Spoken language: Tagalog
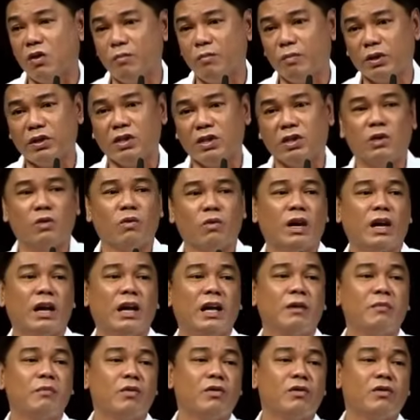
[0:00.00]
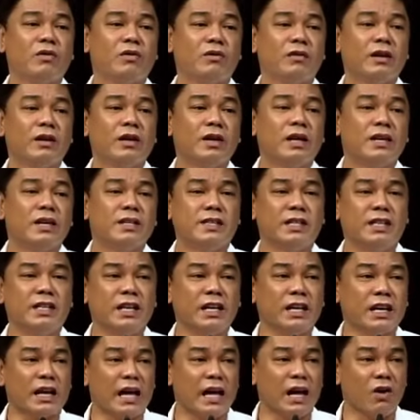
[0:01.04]
ko ang pagtitiwala mo.
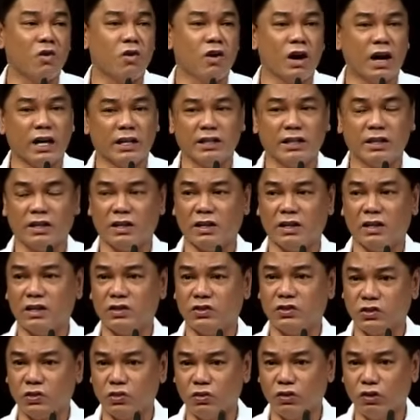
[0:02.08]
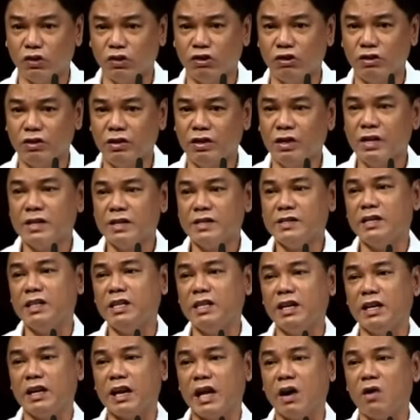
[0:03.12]
Sinira ko ang ating relasyon.
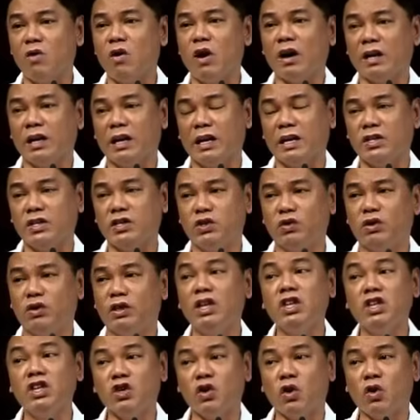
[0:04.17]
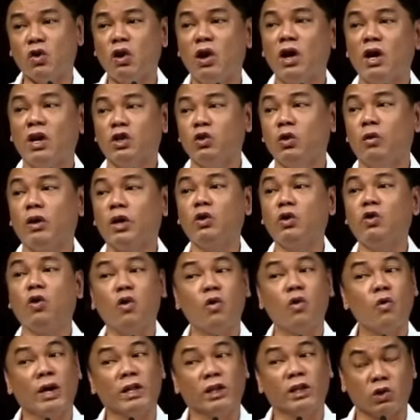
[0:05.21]
Sinira ko ang relasyon ninyo nung
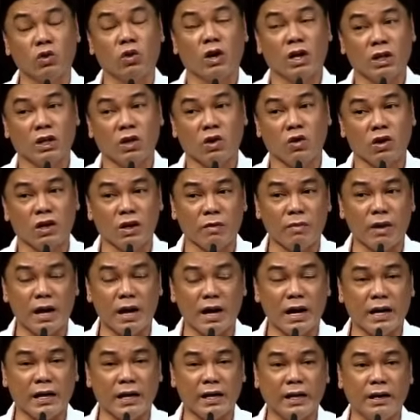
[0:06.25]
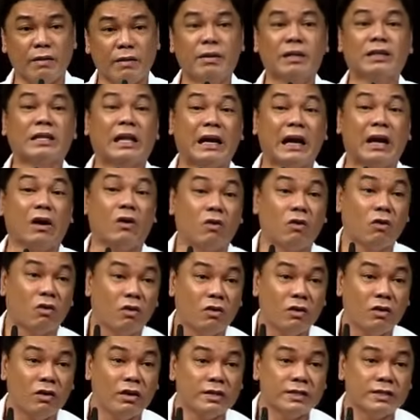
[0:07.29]
kinukwentuhan ko na maaaring madala
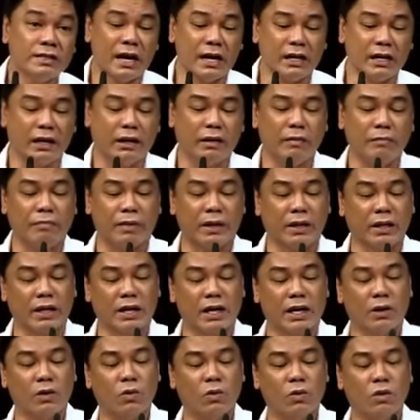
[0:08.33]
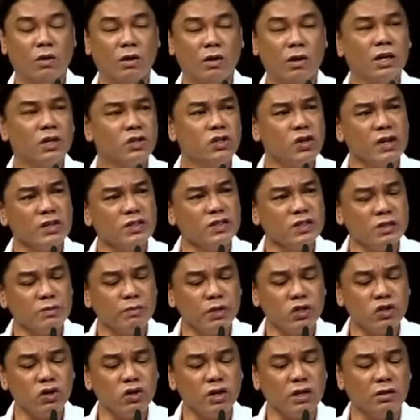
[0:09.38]
ko sa aking pananaw. Trust is
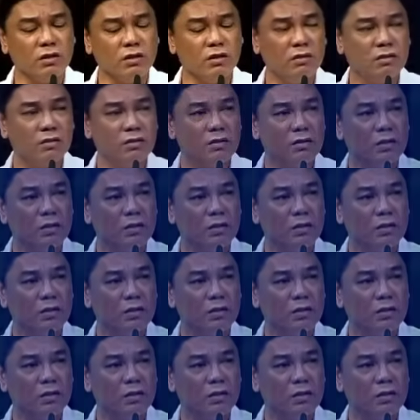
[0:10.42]
betrayed.